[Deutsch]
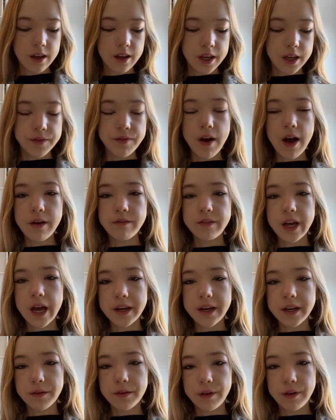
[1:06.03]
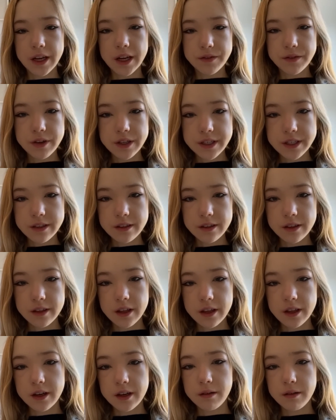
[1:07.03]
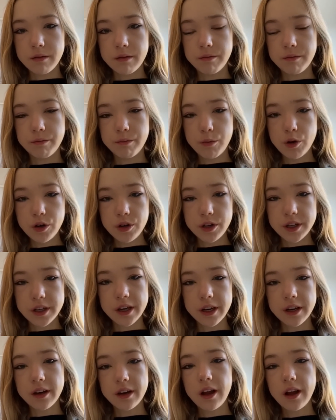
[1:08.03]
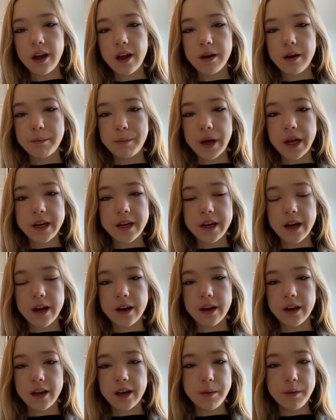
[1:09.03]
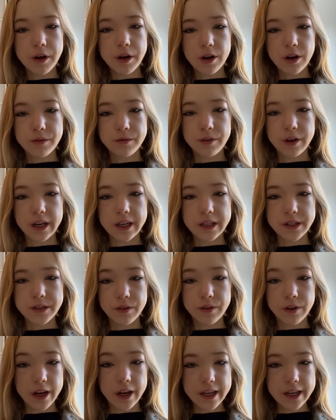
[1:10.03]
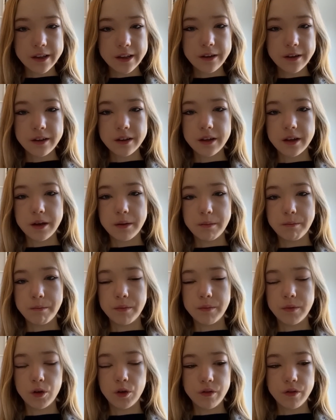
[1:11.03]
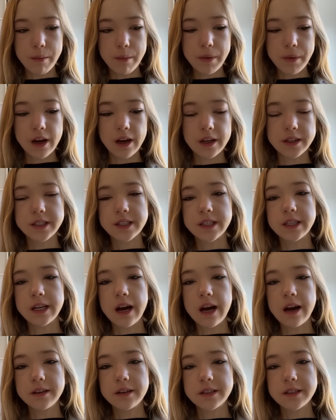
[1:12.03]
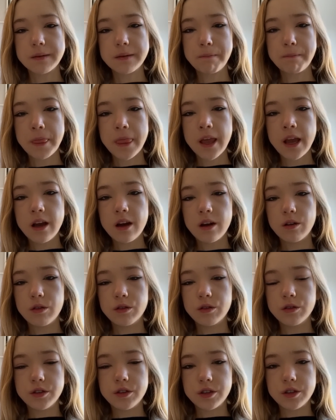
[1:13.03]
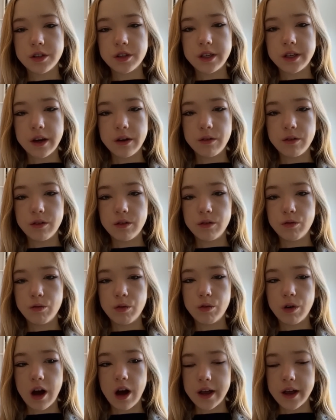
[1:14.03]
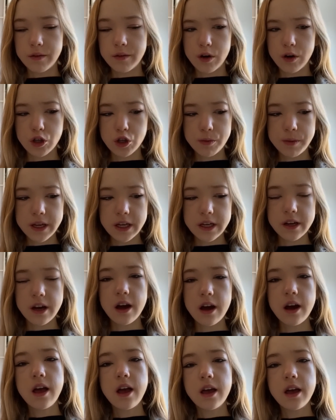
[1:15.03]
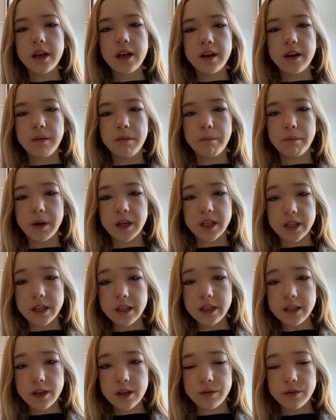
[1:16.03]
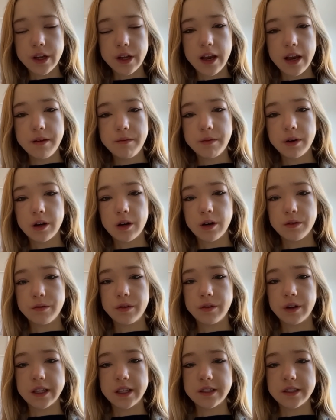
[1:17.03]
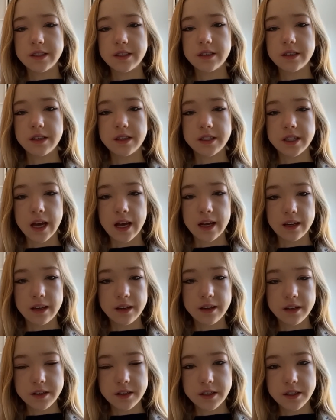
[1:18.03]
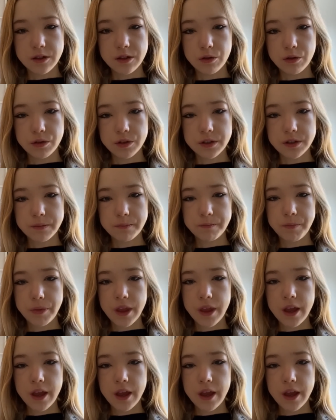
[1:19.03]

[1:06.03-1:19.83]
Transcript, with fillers: Ich war, wie einige vielleicht wissen, in München bei der Klimakonferenz von Eike im November letzten Jahres und dann nur eine Woche später in Madrid auf der Klimakonferenz des Heartland Institutes.